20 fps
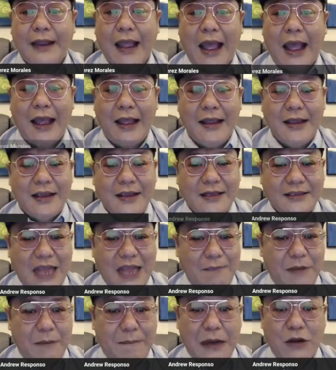Ha?
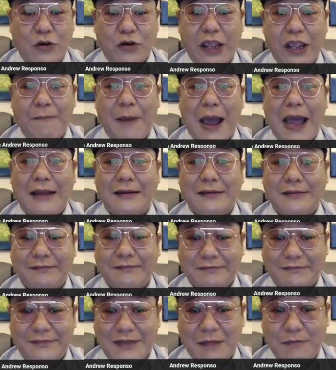Sabi pa nung iba,
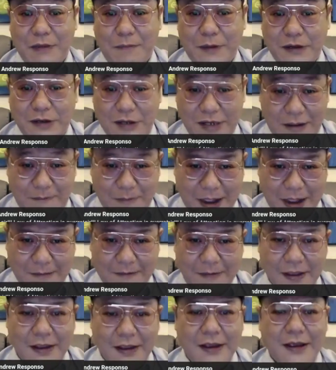sabi pa nung iba,
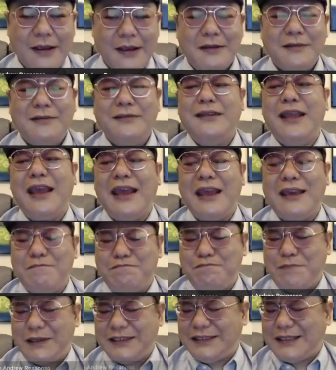
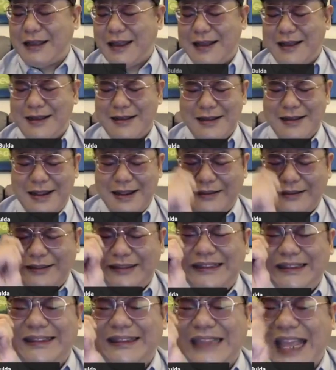hindi, basta
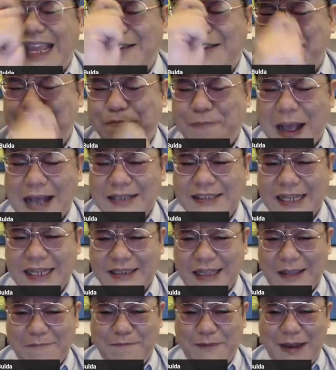think
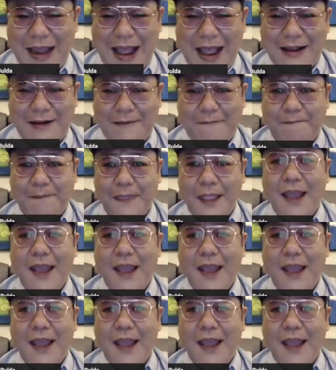positive lang.